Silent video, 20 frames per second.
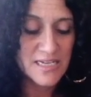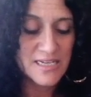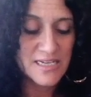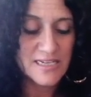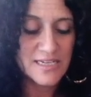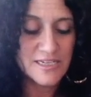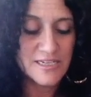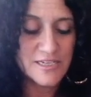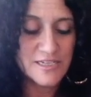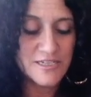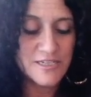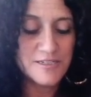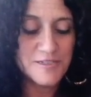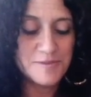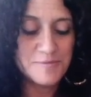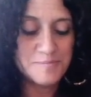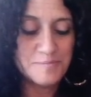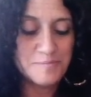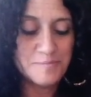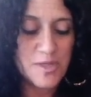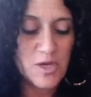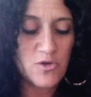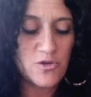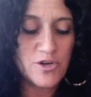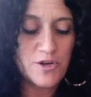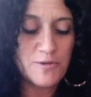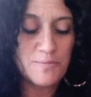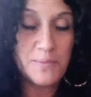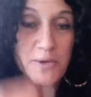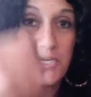Euh, on
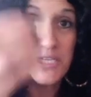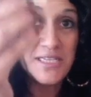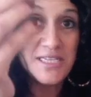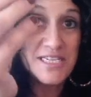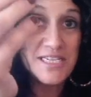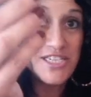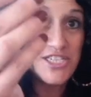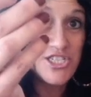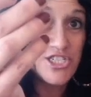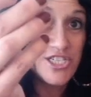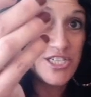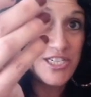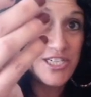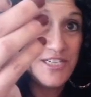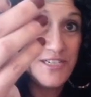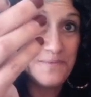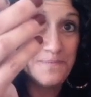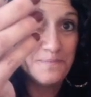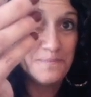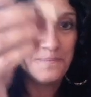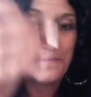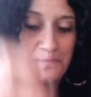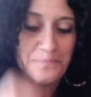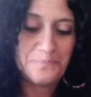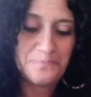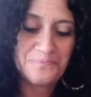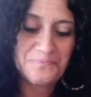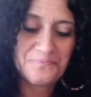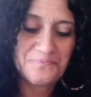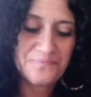a protégé
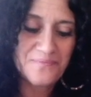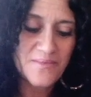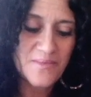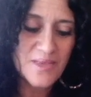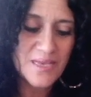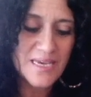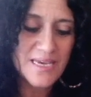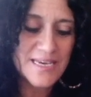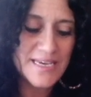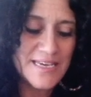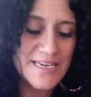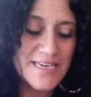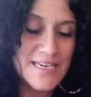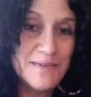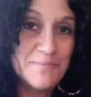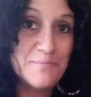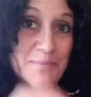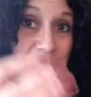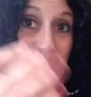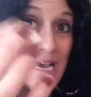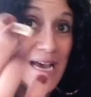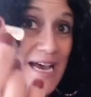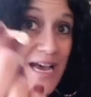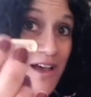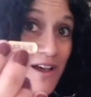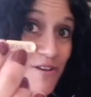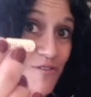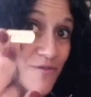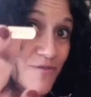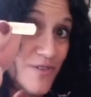et
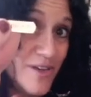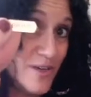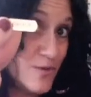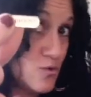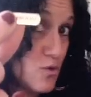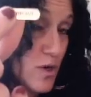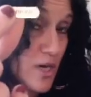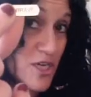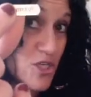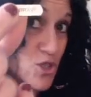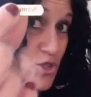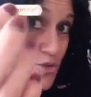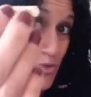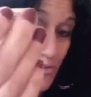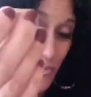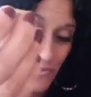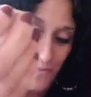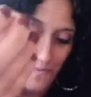brave, et courageux.